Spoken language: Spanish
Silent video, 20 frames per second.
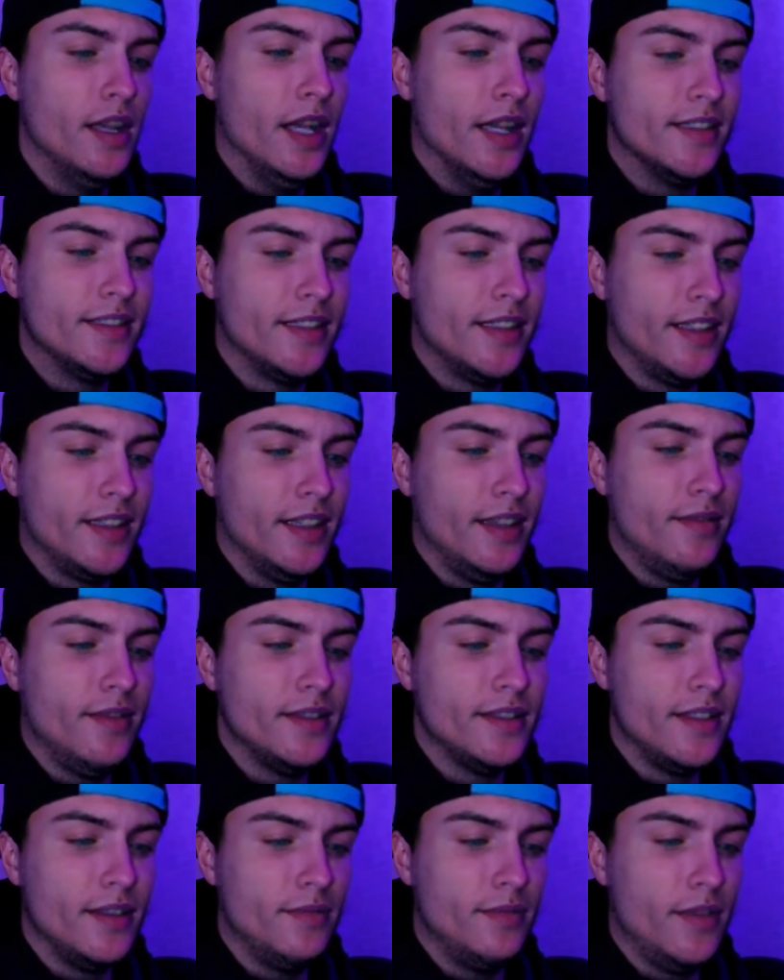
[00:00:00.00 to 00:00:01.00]
Así que aquí le
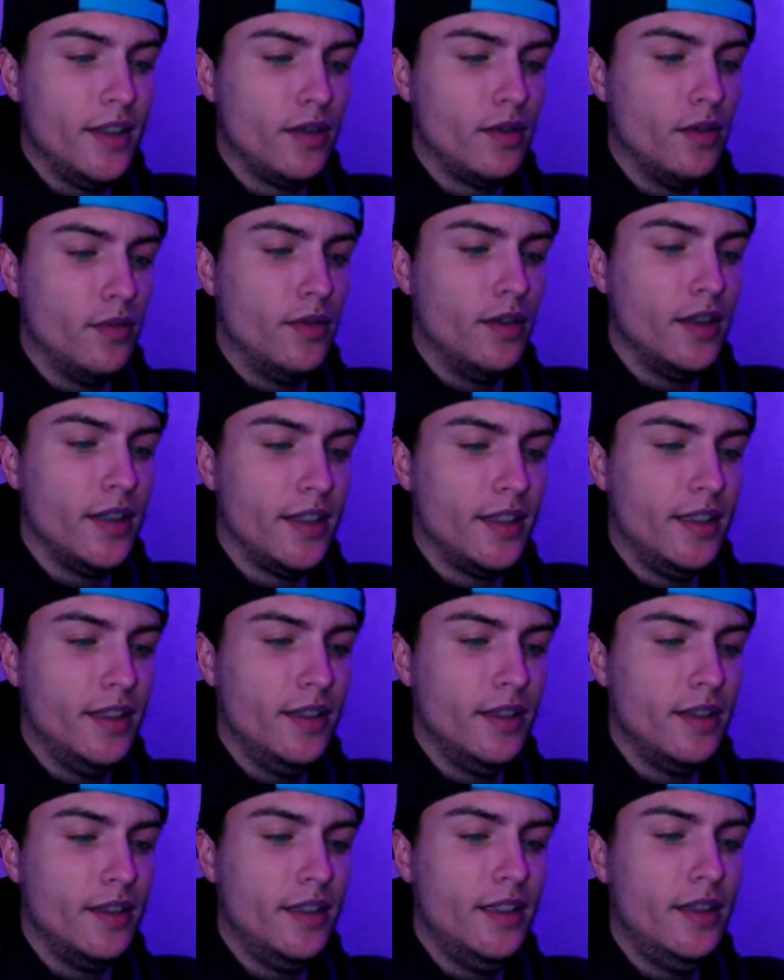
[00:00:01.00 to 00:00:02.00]
dais en ver cupón
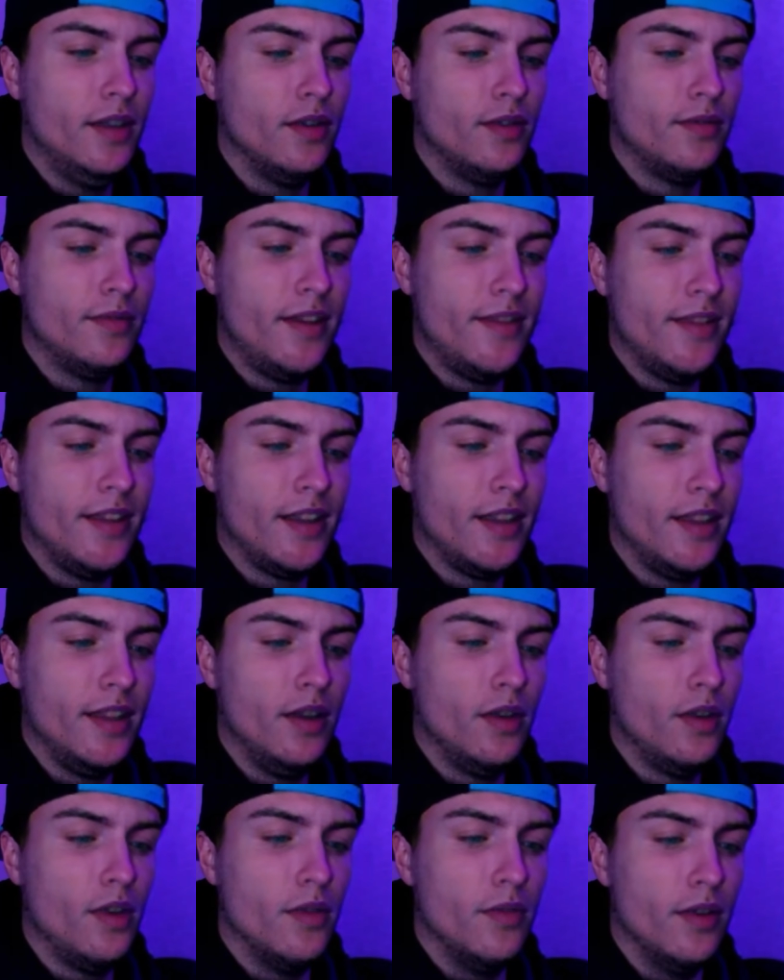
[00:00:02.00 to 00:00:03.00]
aquí y os va a dar
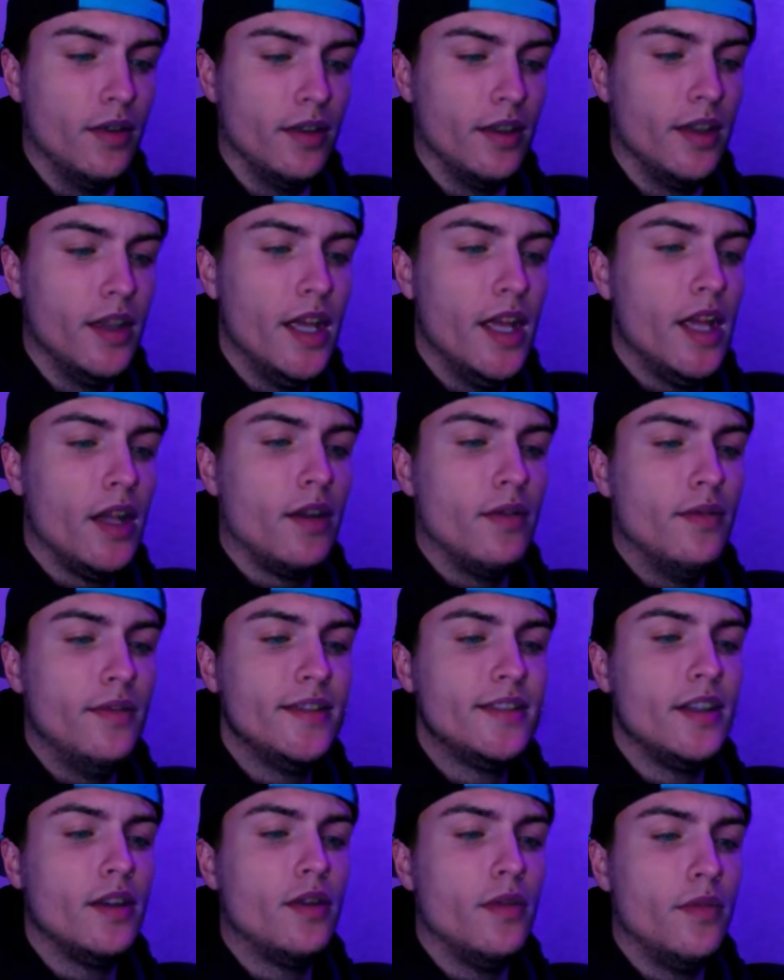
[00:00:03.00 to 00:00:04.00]
el cupón. Como
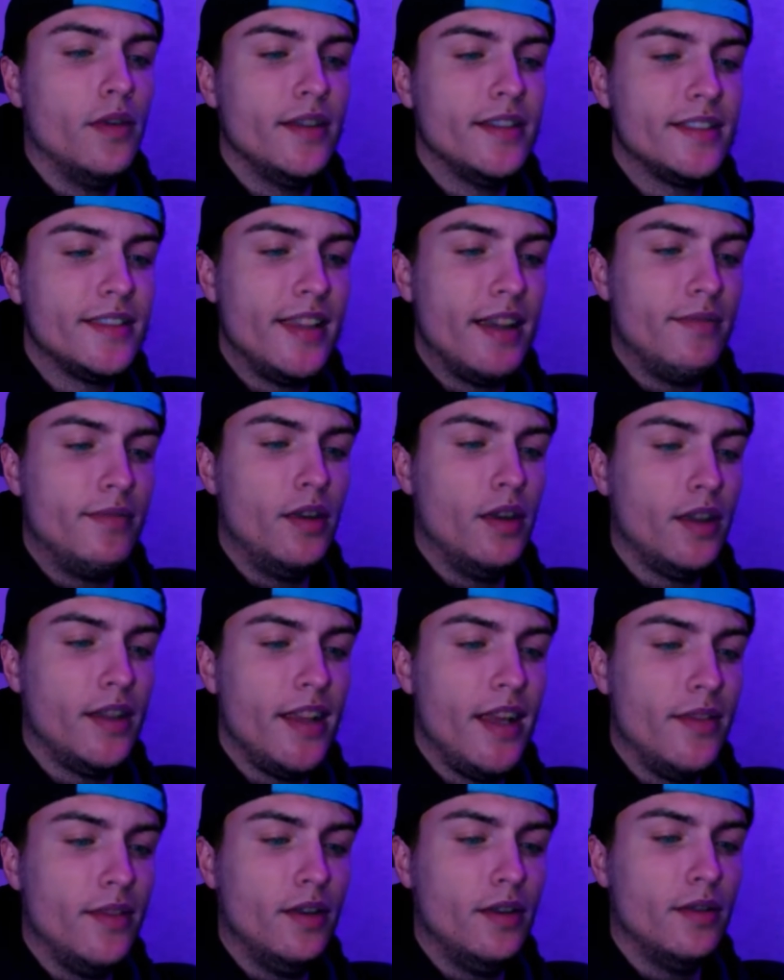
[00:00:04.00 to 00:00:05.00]
veis el cupón está
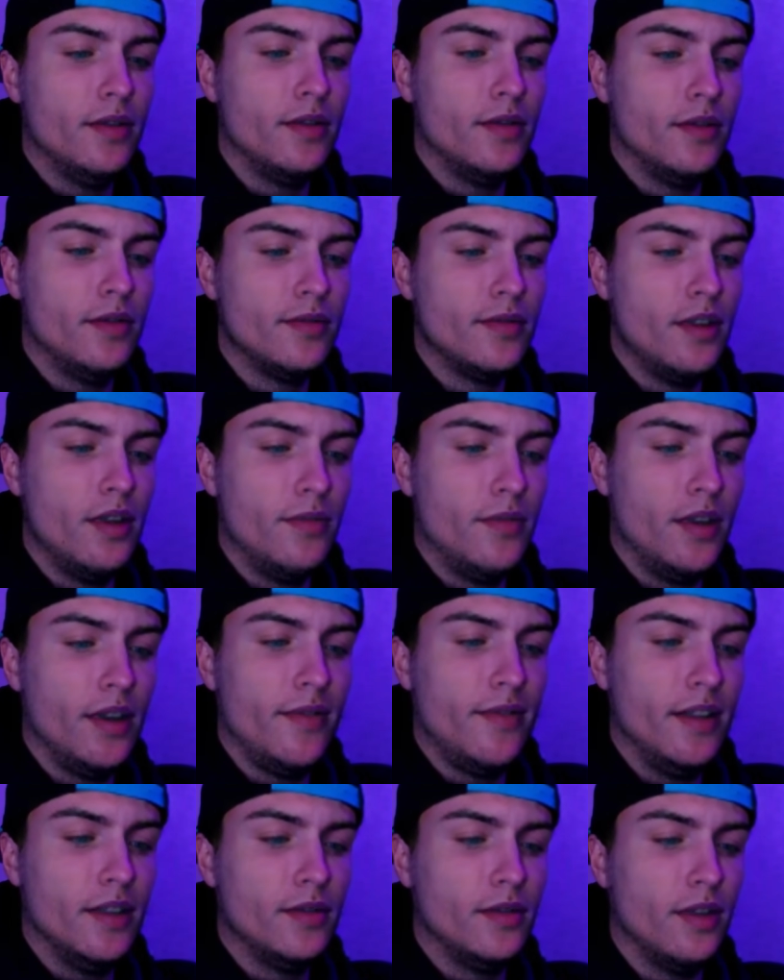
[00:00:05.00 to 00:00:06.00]
bloqueado, no os lo
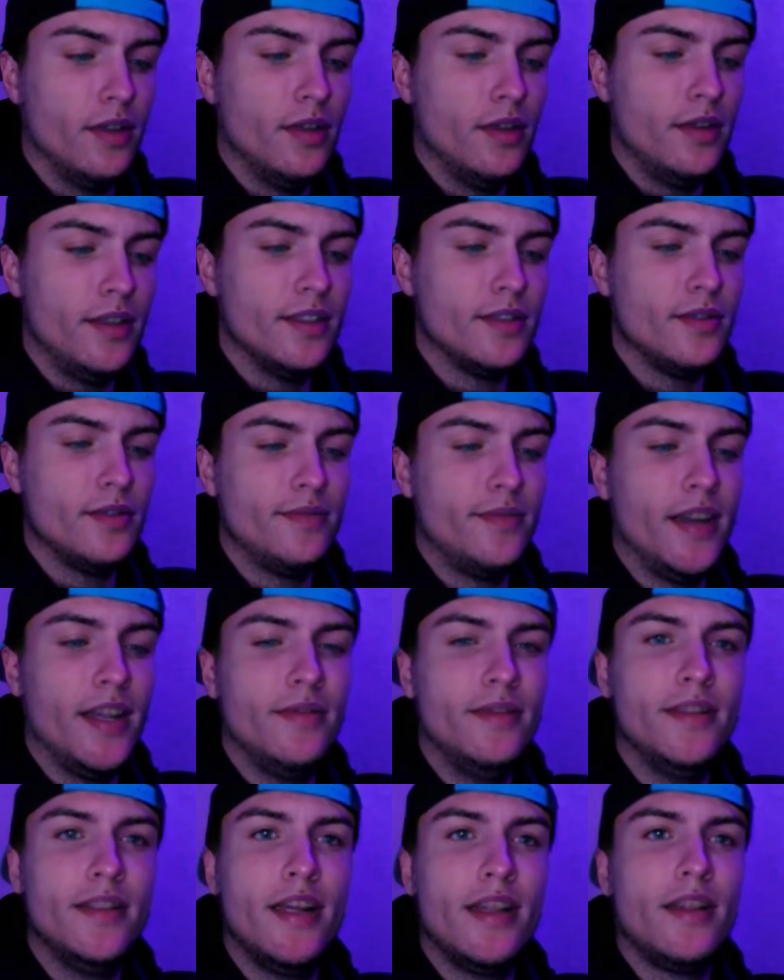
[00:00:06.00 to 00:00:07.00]
pone del todo y eso es para
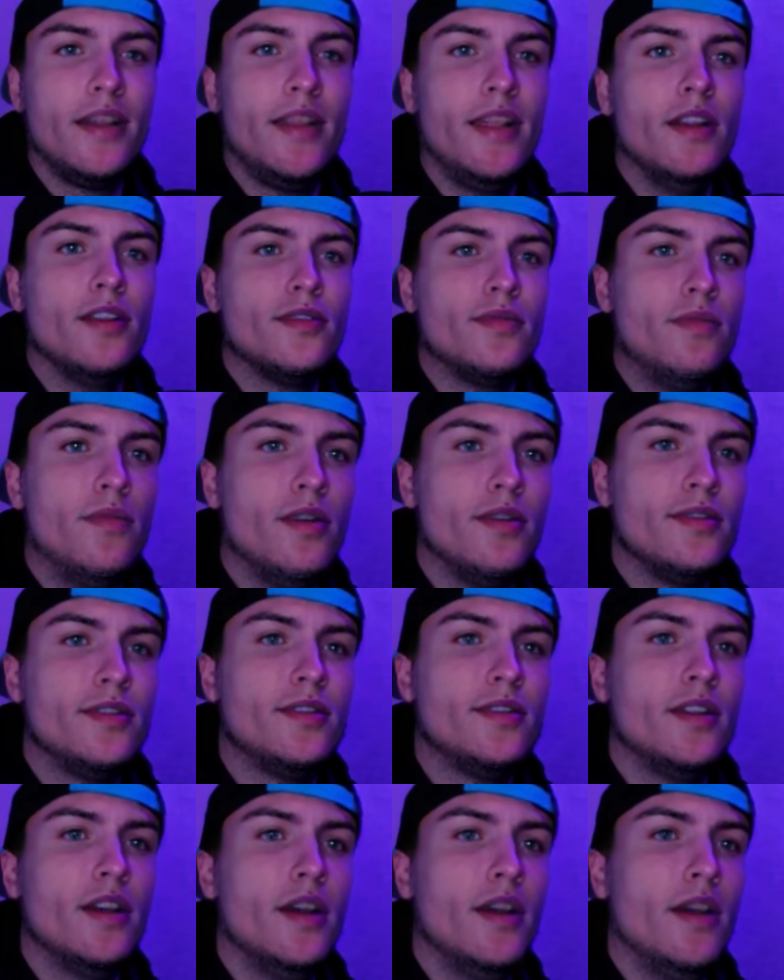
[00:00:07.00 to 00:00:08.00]
evitar que los
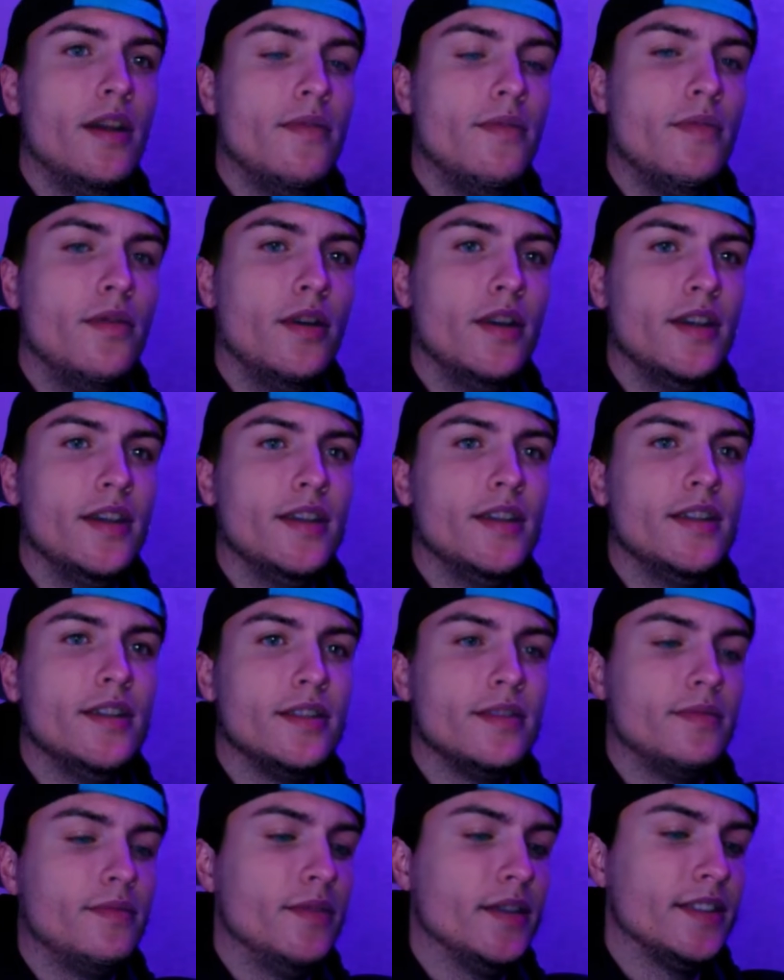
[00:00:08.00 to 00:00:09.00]
bots
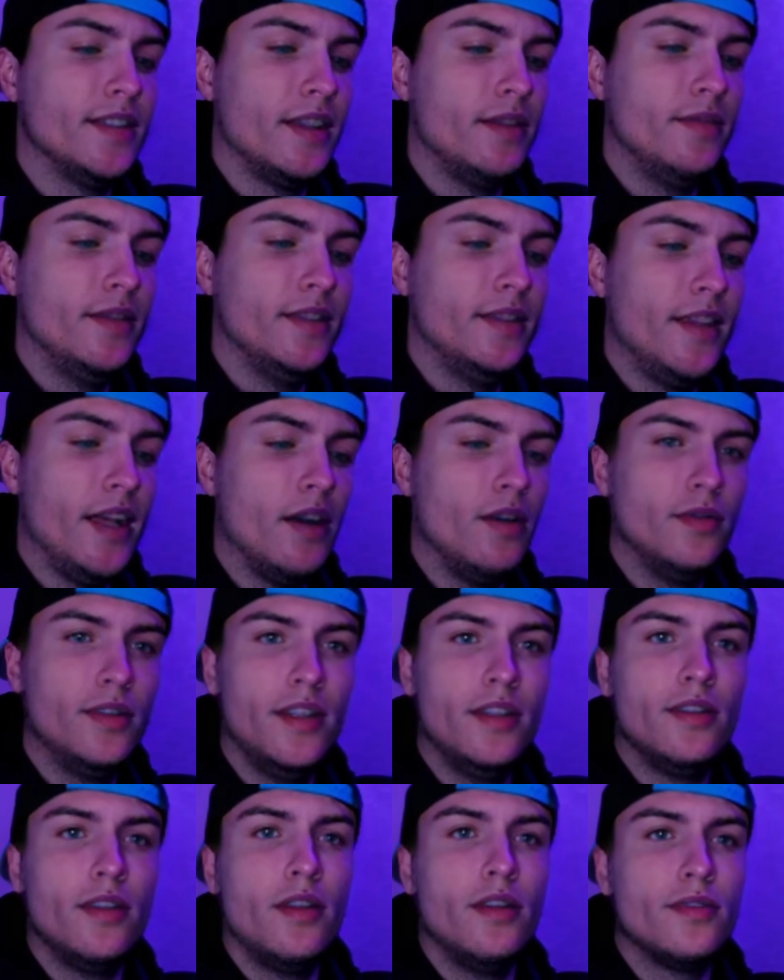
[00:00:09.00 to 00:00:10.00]
pues básicamente
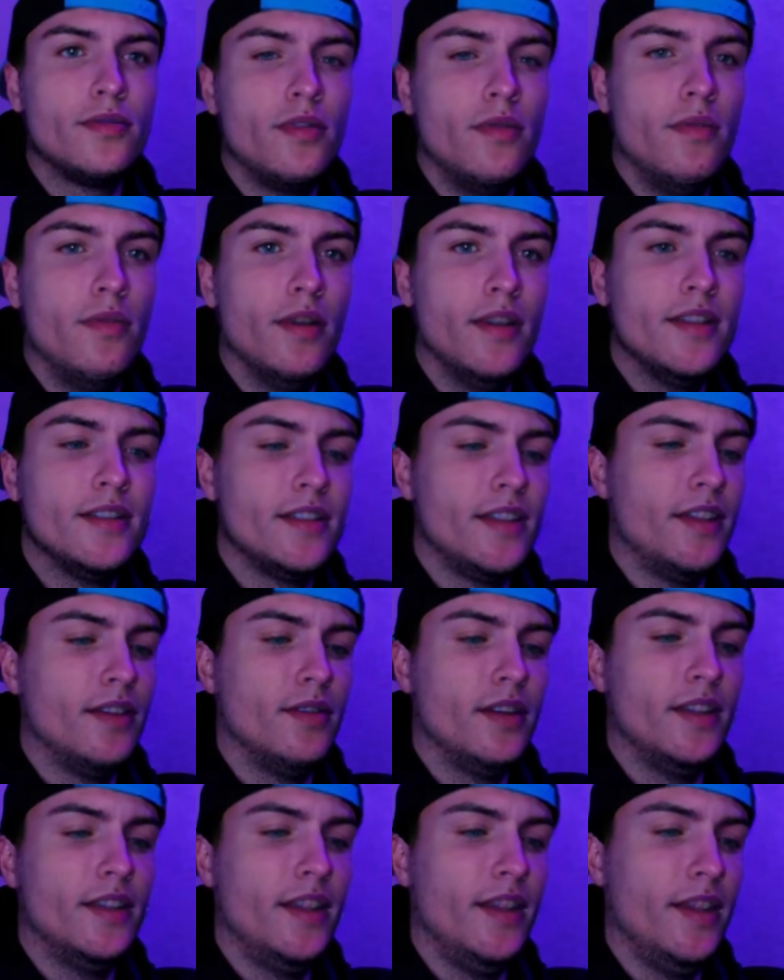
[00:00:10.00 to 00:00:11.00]
agoten todos los cupones, creo
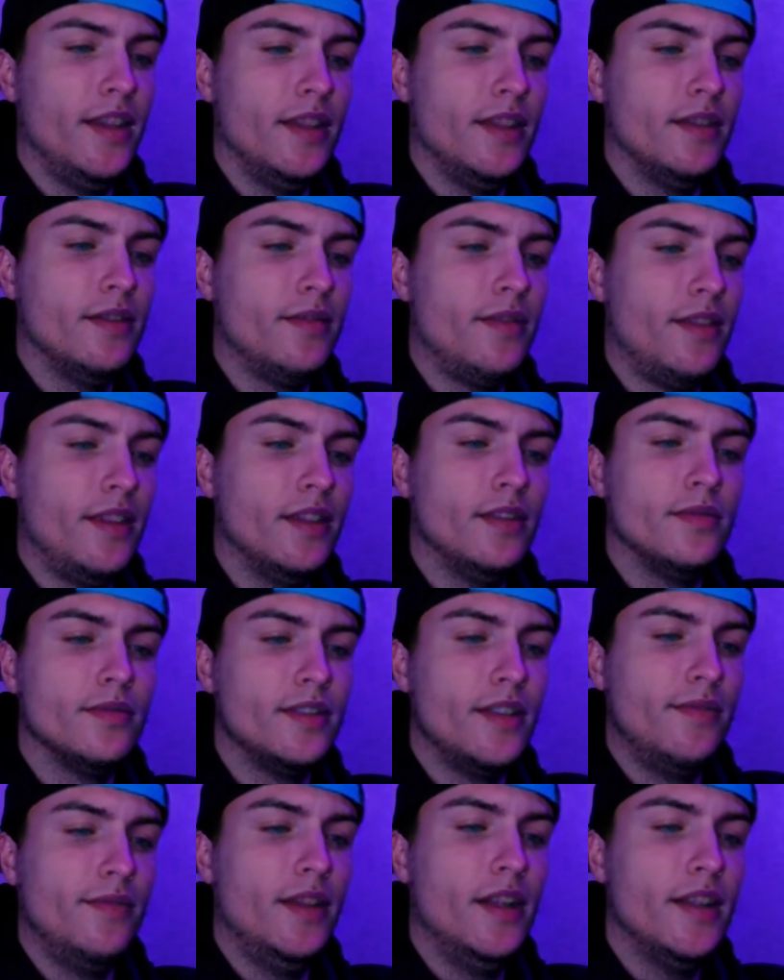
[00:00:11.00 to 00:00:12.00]
que tienen
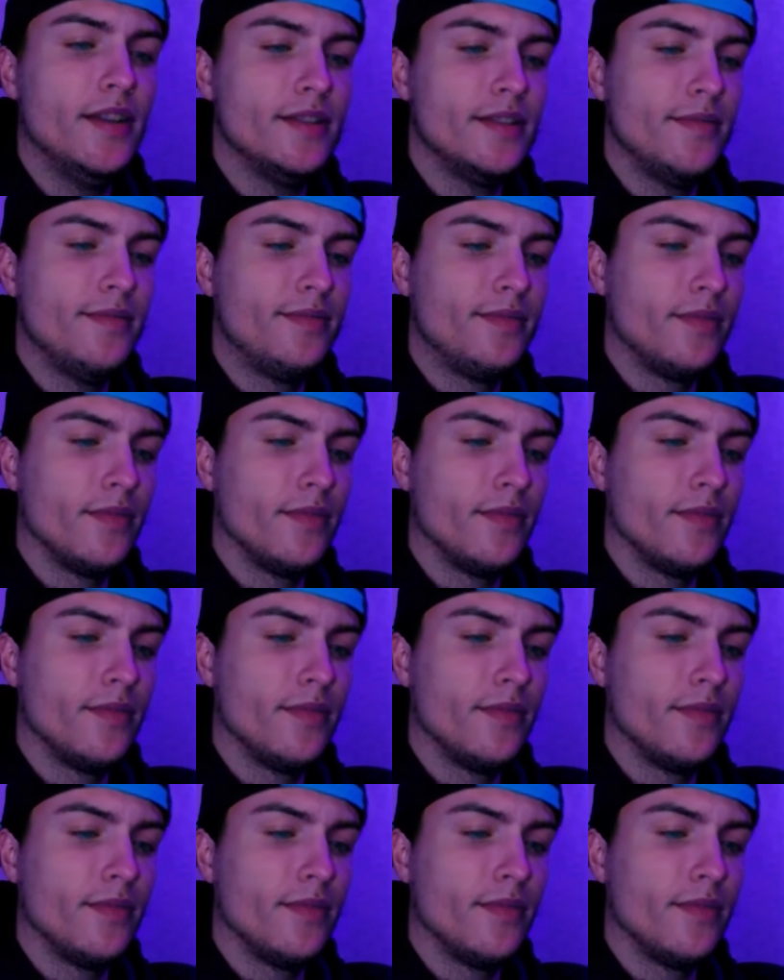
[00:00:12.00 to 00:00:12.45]
cientos de miles.